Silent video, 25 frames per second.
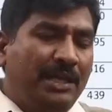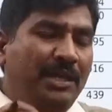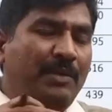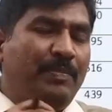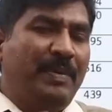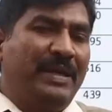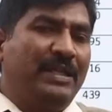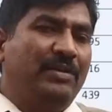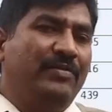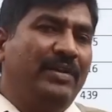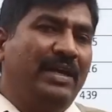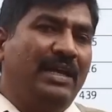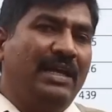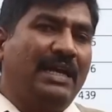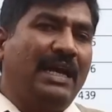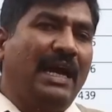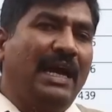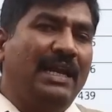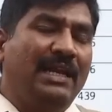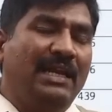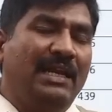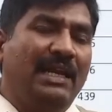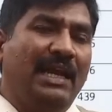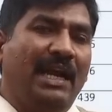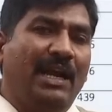ఈ పదివేలు
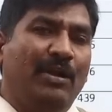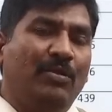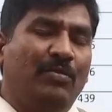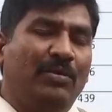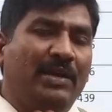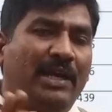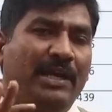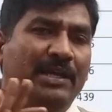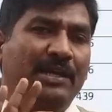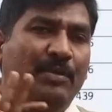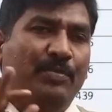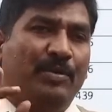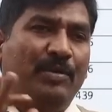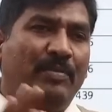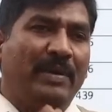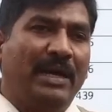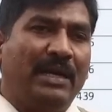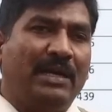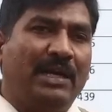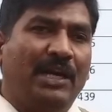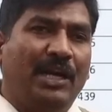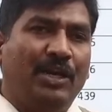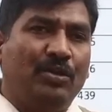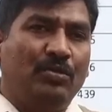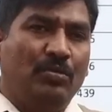ఖాళీలు ఏడున్నాయని ఇప్పుడు
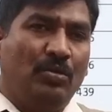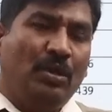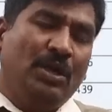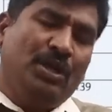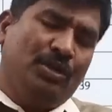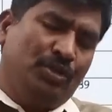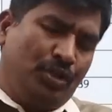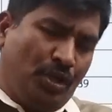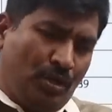మాట్లాడదు